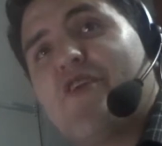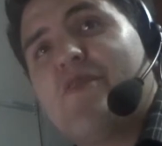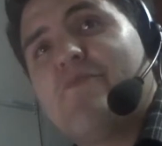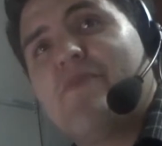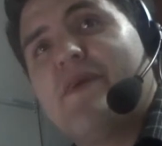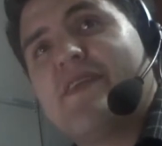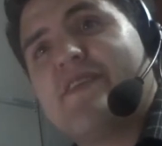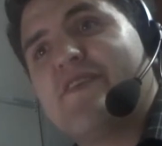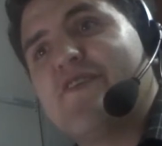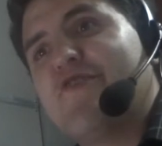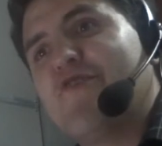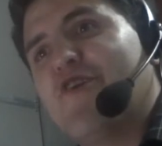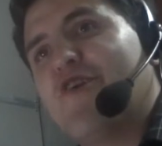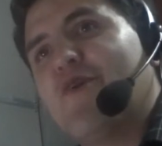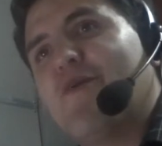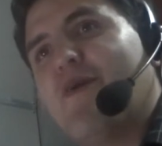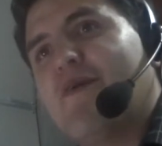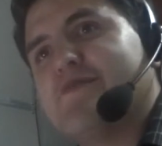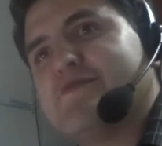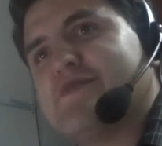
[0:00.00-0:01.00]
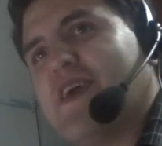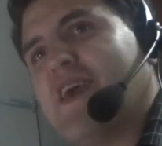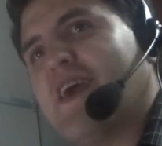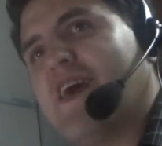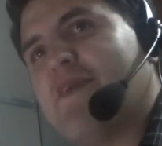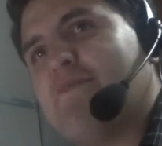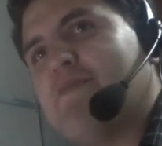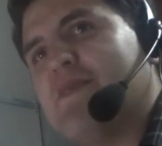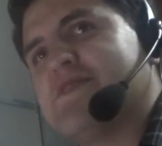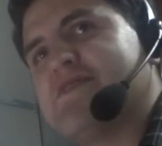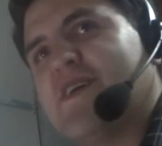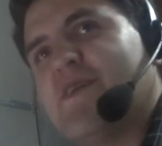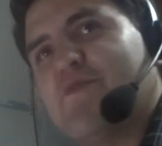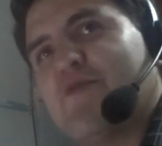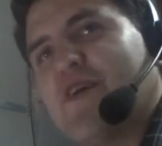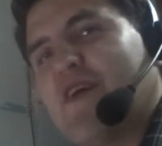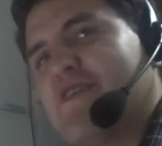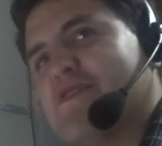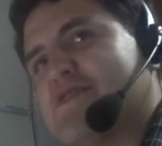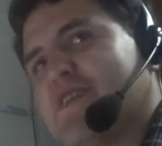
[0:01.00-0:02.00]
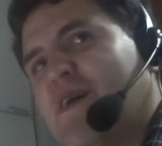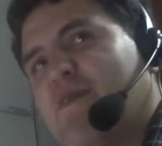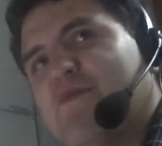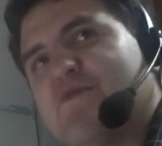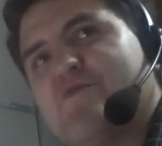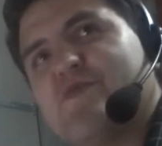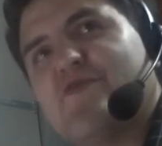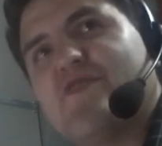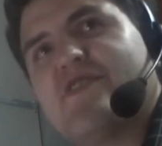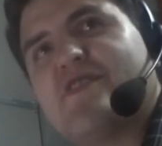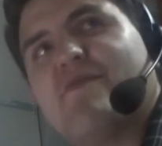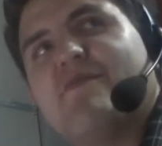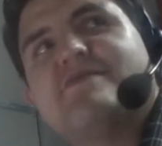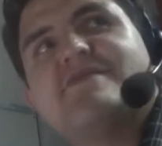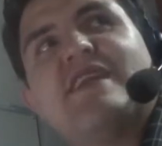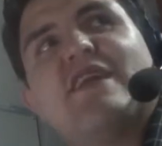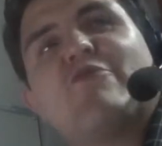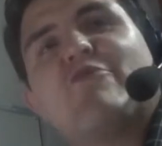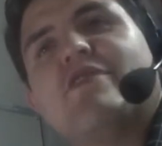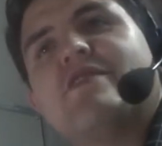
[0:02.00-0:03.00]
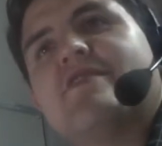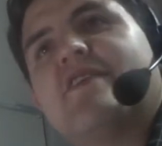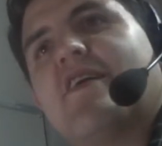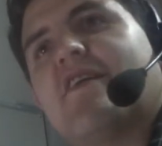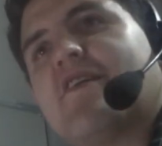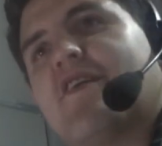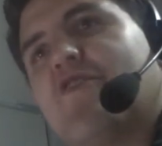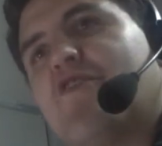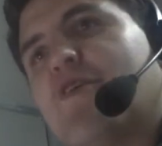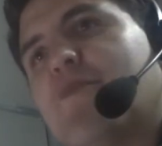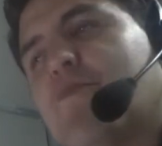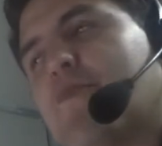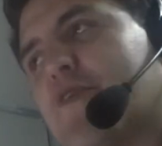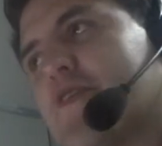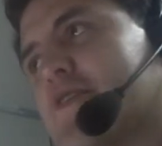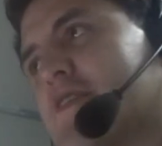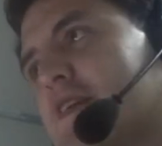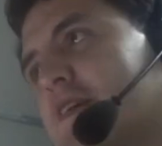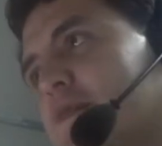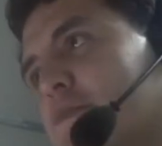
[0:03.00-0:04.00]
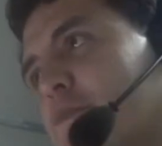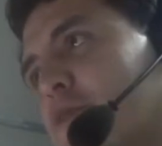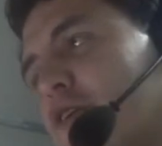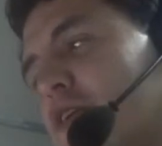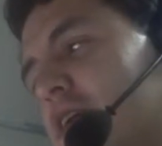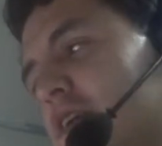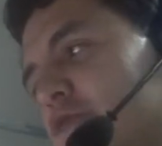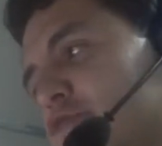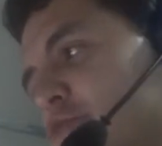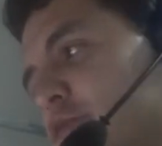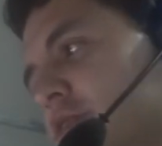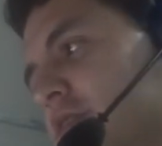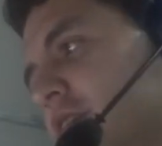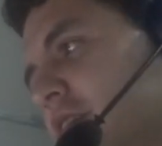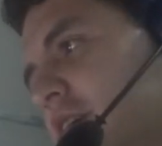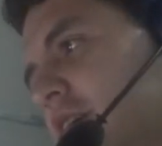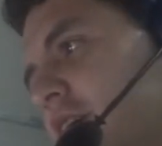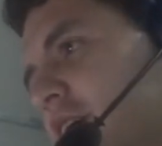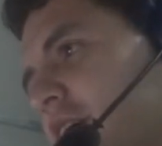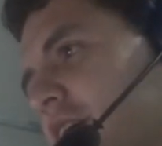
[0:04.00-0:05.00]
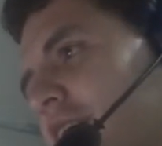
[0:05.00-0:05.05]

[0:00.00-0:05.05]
del partido y no lo vamos a dejar pasar porque lo estábamos viendo a través de la cuenta de Radio Deporte Ball en Twitter,